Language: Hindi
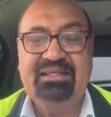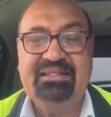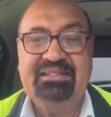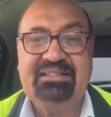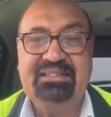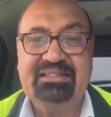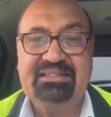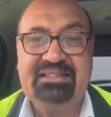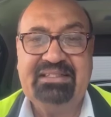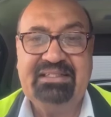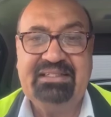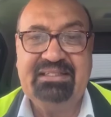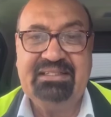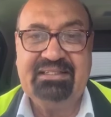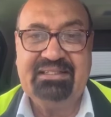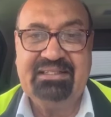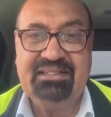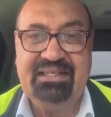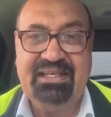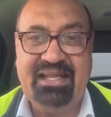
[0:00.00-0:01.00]
यदि
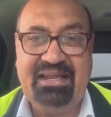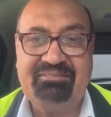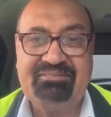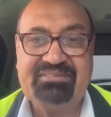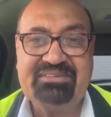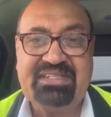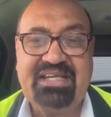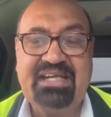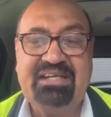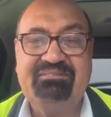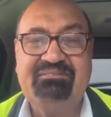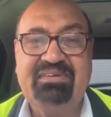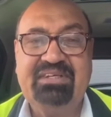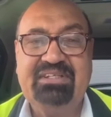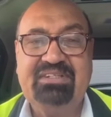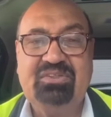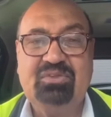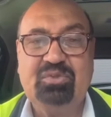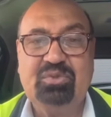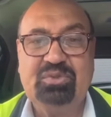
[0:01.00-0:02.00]
लेफ्ट साइड
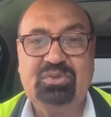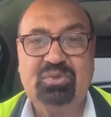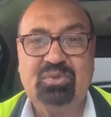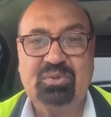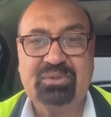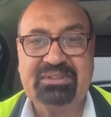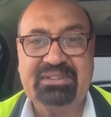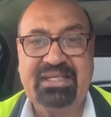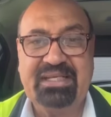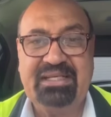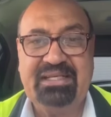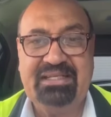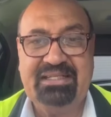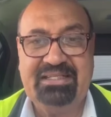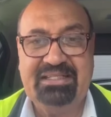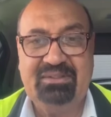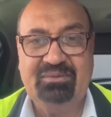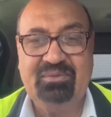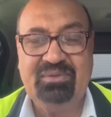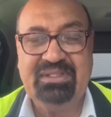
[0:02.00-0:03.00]
में जो योग्यताएं
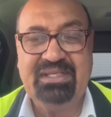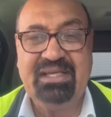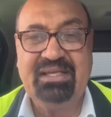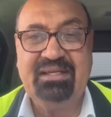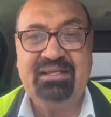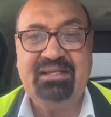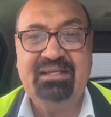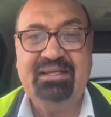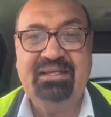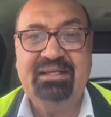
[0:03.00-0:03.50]
लिखी हुई हैं